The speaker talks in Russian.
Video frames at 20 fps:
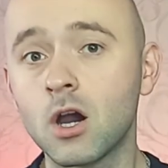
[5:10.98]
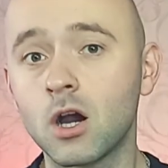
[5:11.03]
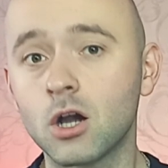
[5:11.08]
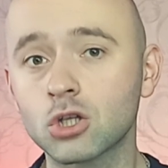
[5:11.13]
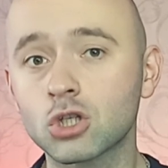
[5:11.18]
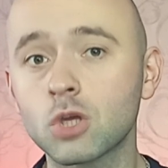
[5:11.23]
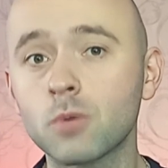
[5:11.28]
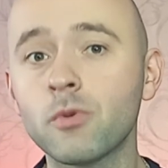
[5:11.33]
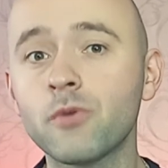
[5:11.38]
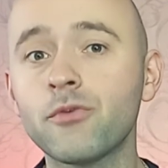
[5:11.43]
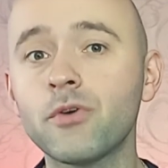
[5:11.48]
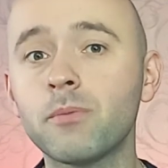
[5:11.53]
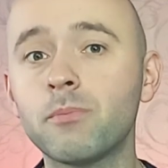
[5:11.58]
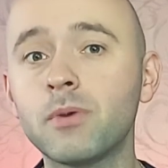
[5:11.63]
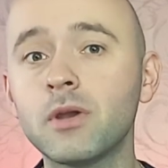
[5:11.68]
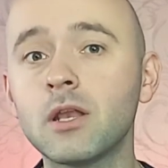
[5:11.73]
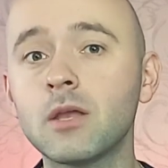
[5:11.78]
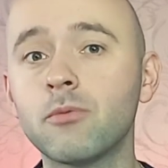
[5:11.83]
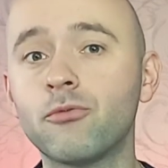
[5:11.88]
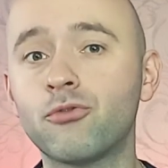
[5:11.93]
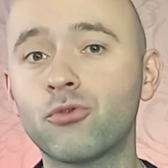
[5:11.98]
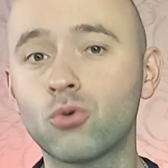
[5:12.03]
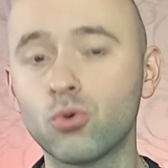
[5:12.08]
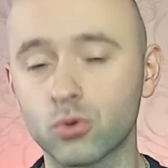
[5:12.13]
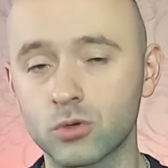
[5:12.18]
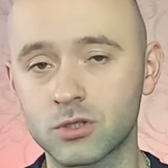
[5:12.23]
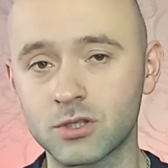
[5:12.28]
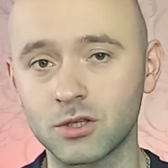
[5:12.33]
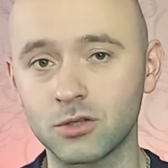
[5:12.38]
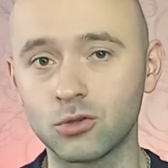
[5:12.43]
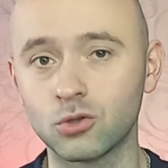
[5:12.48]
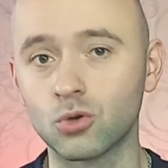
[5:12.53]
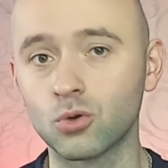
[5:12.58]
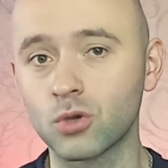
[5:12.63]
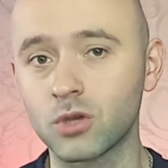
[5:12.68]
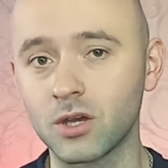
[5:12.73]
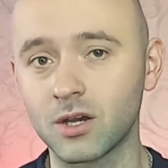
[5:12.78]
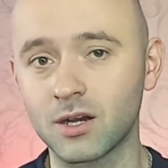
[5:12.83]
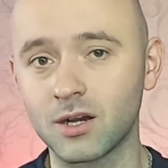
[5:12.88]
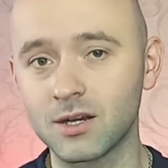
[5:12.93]
А чтобы вы были в курсе
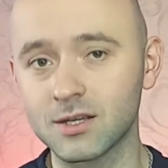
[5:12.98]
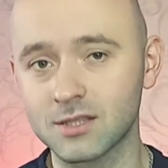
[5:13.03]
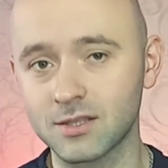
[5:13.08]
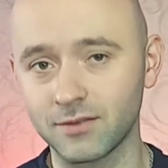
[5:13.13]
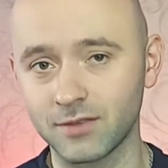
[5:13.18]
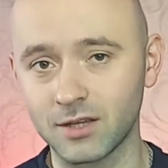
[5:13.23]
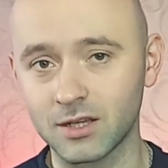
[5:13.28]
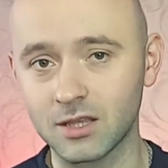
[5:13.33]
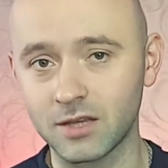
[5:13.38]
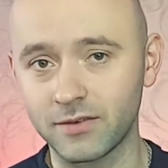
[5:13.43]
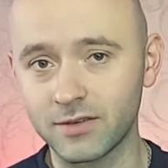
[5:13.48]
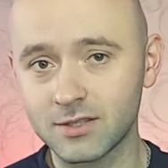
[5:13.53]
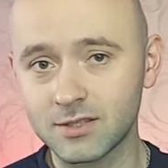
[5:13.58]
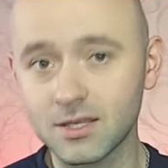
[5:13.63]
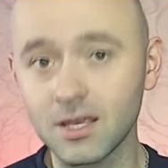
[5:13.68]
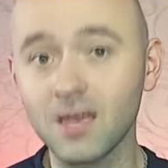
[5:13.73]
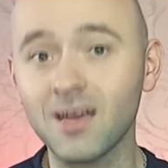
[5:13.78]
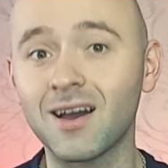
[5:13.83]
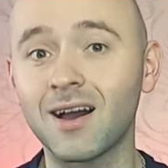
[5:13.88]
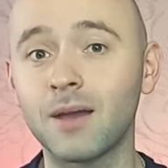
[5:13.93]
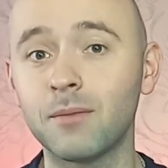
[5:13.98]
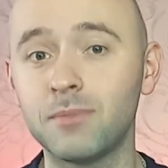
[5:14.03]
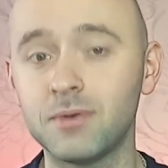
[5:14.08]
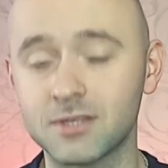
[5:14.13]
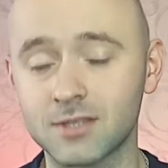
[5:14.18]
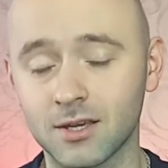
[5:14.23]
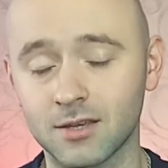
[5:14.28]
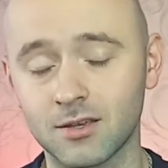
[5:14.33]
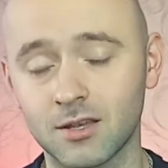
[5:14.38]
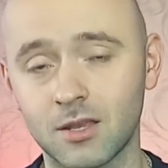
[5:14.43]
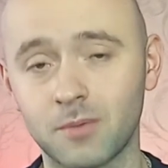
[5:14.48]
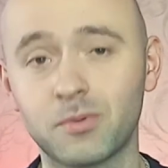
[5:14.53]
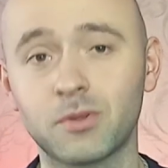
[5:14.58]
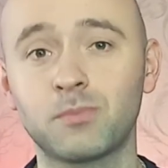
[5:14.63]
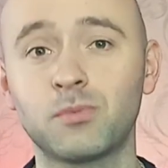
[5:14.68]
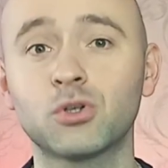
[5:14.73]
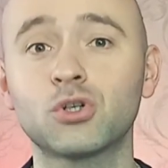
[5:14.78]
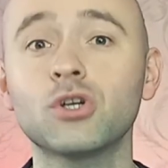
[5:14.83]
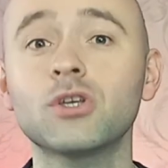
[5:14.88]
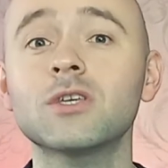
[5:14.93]
других основных новостей, обязательно
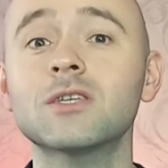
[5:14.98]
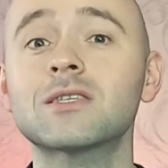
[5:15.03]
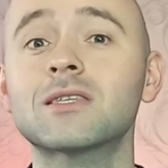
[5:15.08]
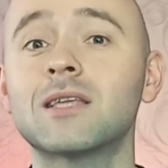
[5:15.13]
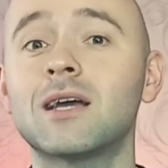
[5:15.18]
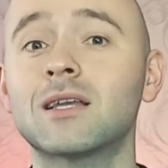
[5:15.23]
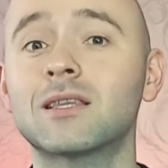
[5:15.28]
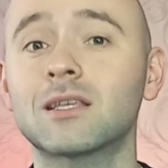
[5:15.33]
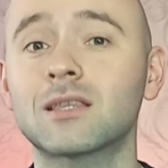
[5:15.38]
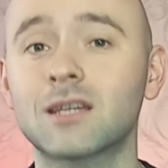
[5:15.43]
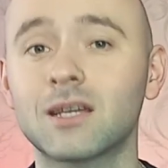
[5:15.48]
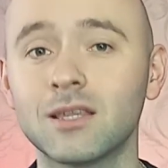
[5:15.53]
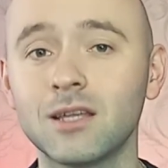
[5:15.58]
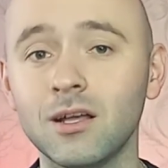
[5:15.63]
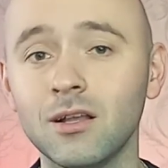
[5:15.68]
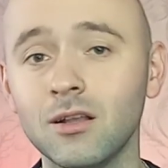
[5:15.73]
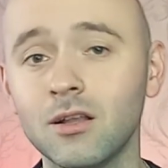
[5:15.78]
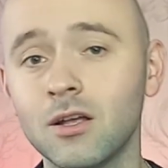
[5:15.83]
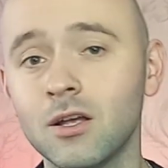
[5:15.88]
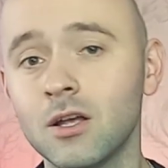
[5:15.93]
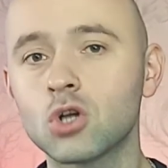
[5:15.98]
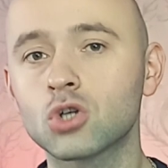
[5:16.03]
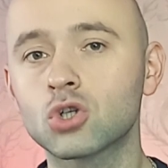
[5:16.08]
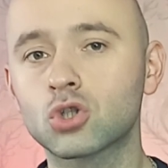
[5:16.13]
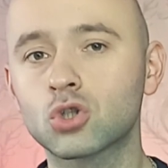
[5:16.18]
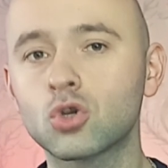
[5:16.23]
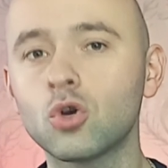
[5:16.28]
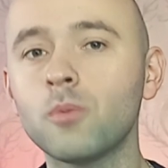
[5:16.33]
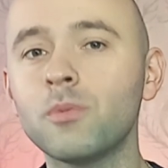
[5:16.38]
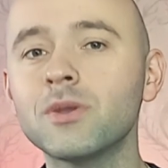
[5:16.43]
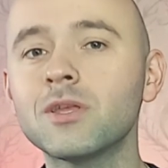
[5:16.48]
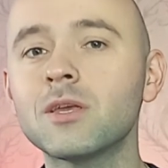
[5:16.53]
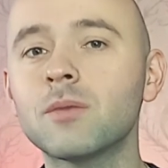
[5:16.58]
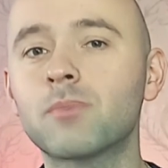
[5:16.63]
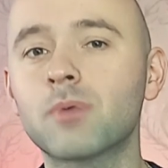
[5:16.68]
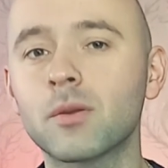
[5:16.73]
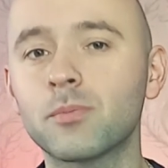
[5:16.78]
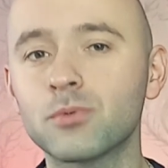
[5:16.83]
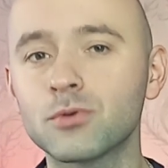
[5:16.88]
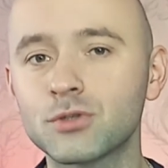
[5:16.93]
подпишитесь на на этот канал, чтобы не
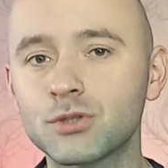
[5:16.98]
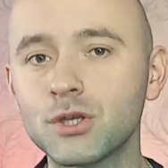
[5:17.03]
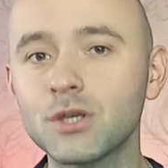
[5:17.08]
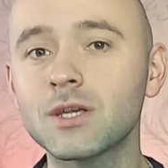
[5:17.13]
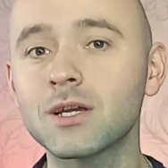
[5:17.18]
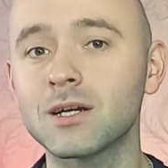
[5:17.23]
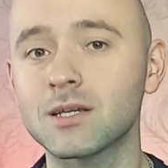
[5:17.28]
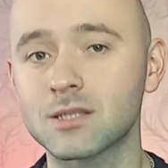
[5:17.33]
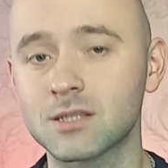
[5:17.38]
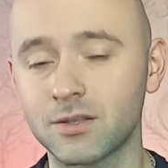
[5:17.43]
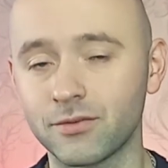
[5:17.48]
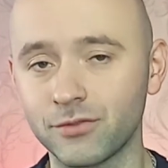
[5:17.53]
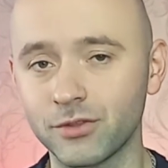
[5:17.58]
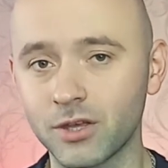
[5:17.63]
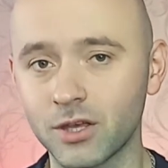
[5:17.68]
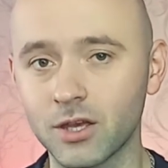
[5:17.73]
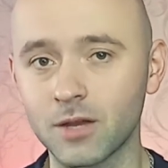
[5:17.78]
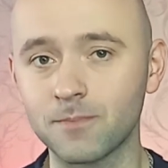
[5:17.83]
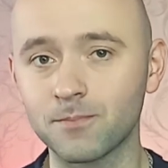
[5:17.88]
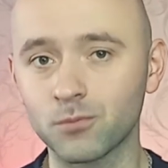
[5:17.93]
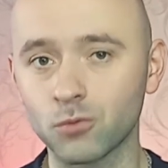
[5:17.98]
пропустить основные